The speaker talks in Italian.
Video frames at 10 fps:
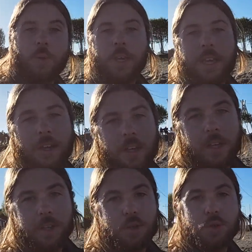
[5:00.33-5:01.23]

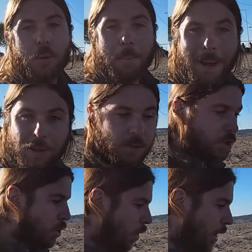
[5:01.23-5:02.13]
qui giusto un paio di
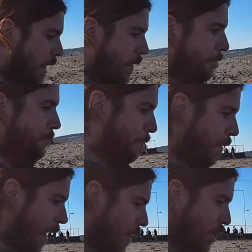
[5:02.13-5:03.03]
giorni
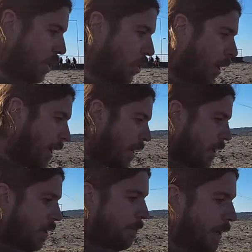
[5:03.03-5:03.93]
a Chiloé
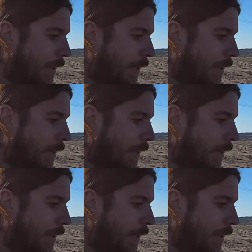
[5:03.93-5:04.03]
per